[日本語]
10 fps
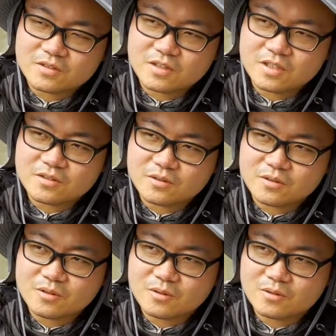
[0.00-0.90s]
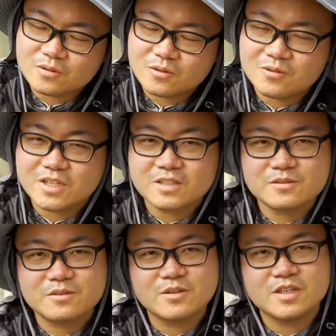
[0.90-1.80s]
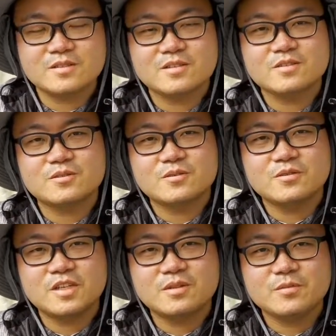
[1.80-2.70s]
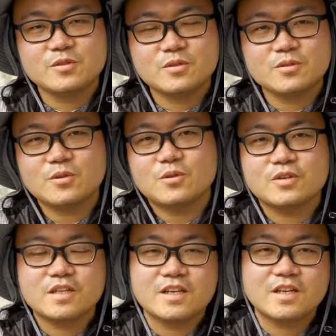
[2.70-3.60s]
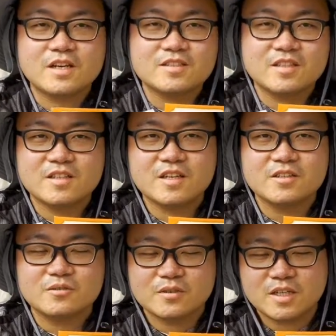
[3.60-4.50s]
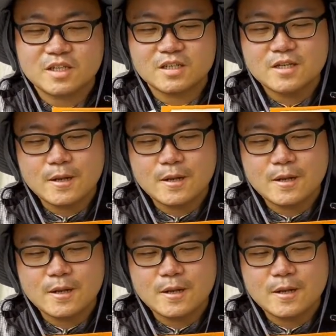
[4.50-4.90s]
えーと農薬とかですねそこら辺もちょっと減らせたりとか